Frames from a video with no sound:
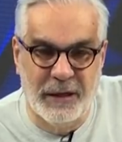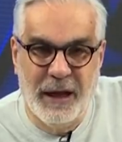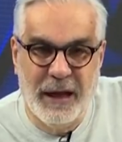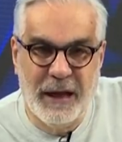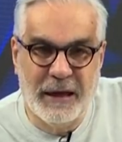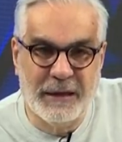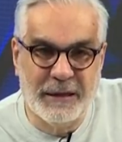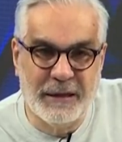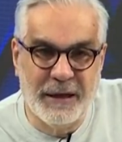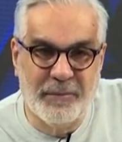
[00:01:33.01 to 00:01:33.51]

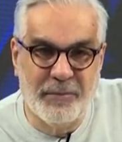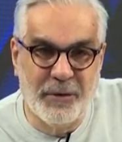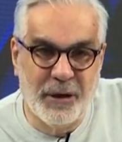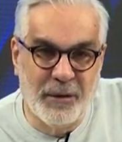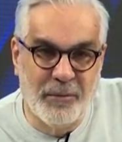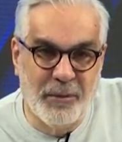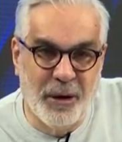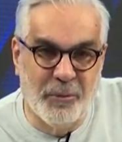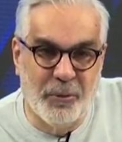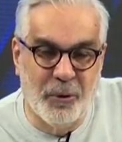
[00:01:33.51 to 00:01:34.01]
Ekrem
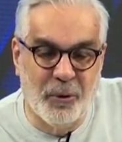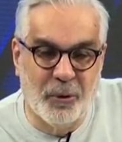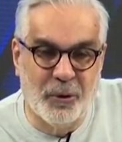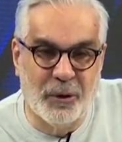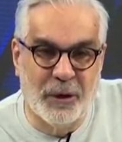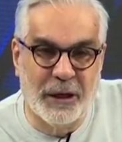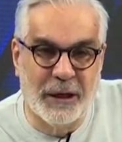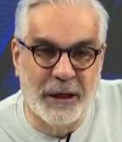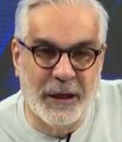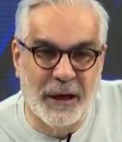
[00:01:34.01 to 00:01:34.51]

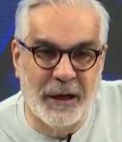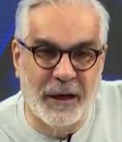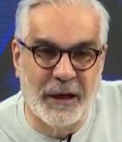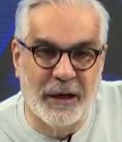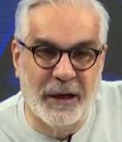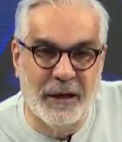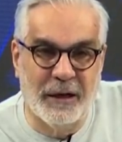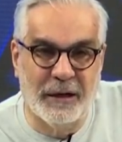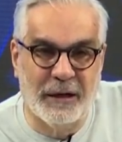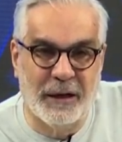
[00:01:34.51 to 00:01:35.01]
İmamoğlu'na
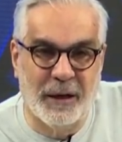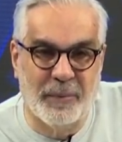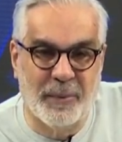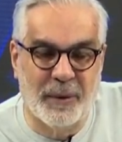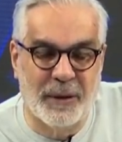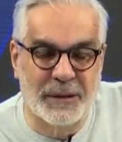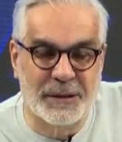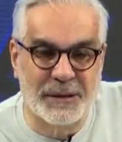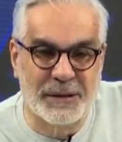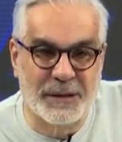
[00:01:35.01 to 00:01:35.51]
yalakalık
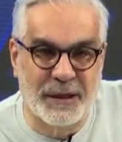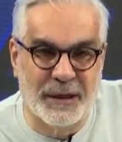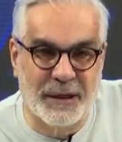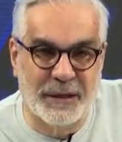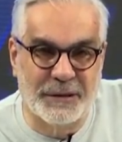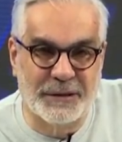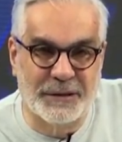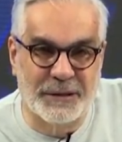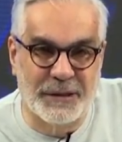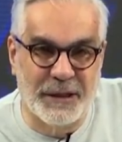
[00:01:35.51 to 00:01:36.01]
yapan
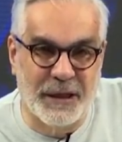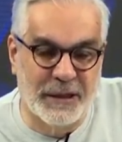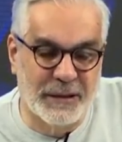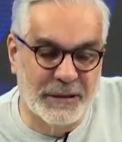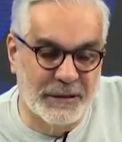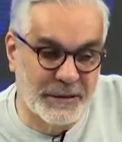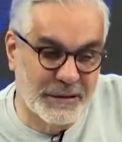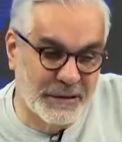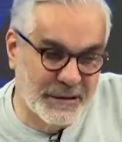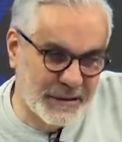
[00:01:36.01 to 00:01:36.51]
sanatçılar
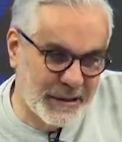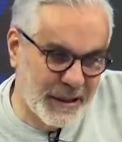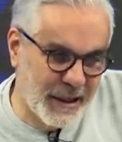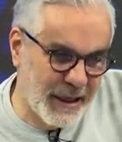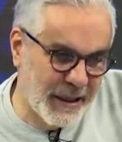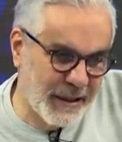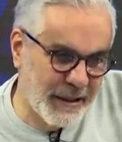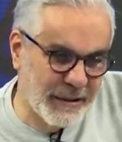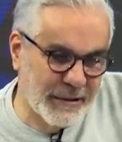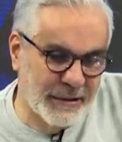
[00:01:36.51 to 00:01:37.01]

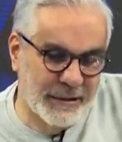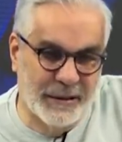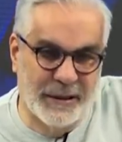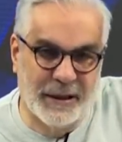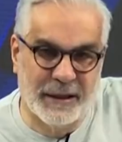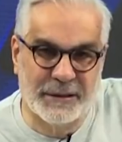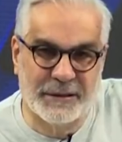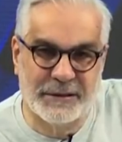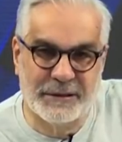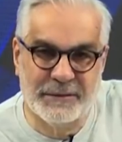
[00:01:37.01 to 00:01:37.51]
sıraya girdiler.